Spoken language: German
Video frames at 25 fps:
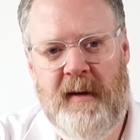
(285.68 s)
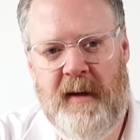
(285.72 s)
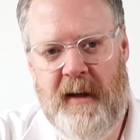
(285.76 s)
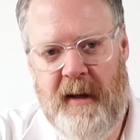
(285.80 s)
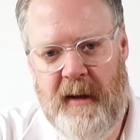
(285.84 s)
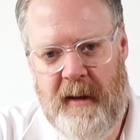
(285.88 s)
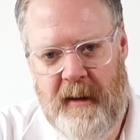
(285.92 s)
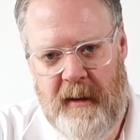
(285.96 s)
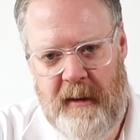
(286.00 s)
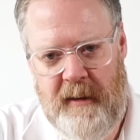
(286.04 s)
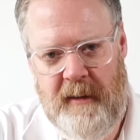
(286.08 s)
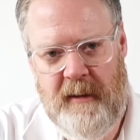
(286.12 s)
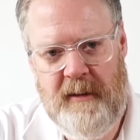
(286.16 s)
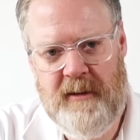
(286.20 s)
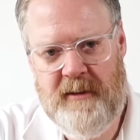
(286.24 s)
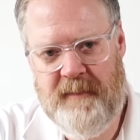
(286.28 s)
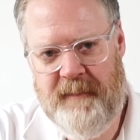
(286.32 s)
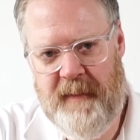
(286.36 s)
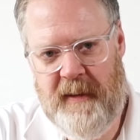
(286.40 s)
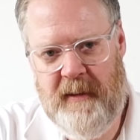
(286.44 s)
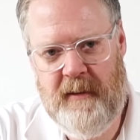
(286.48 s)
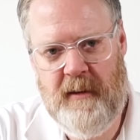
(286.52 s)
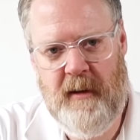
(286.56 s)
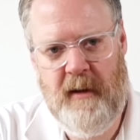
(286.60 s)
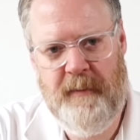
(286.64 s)
der in den
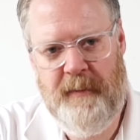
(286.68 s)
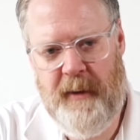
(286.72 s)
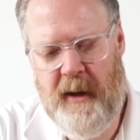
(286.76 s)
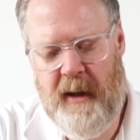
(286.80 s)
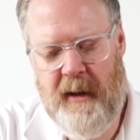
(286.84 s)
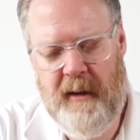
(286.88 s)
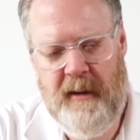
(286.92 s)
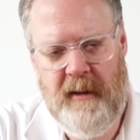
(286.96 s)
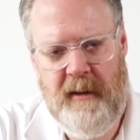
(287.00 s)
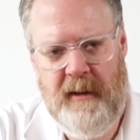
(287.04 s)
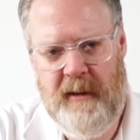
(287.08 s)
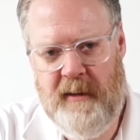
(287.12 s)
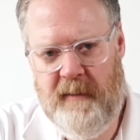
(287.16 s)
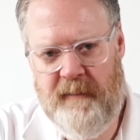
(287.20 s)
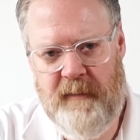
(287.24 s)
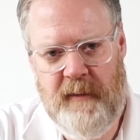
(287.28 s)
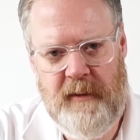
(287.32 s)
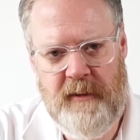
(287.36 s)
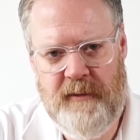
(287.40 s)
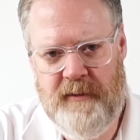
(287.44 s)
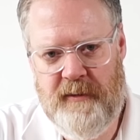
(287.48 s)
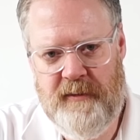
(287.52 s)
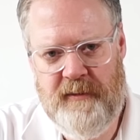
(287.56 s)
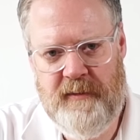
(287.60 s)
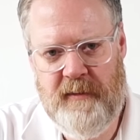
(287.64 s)
Schwellkörper angelegt
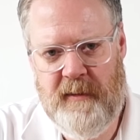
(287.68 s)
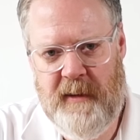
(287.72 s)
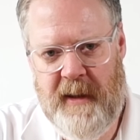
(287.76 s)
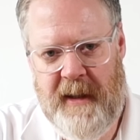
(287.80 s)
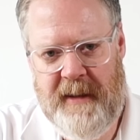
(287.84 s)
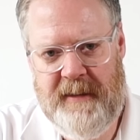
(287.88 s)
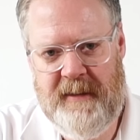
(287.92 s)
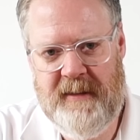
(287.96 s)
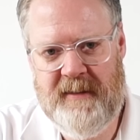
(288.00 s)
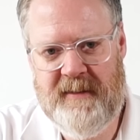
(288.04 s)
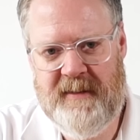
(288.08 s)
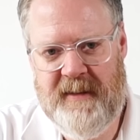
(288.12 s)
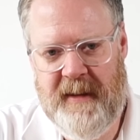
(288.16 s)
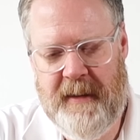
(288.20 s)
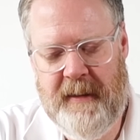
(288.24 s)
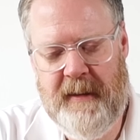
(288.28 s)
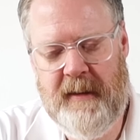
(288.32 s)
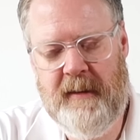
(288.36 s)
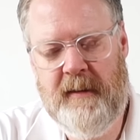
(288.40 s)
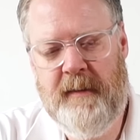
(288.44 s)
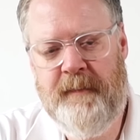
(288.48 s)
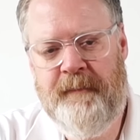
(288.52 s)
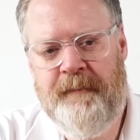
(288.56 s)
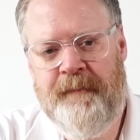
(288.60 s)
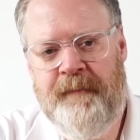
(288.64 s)
wird, das ist so ein leichtes
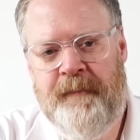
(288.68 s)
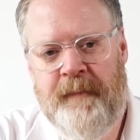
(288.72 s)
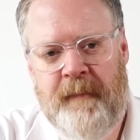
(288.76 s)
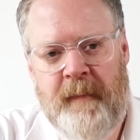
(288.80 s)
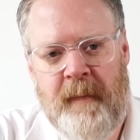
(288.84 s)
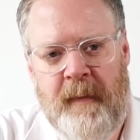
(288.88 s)
Tackern,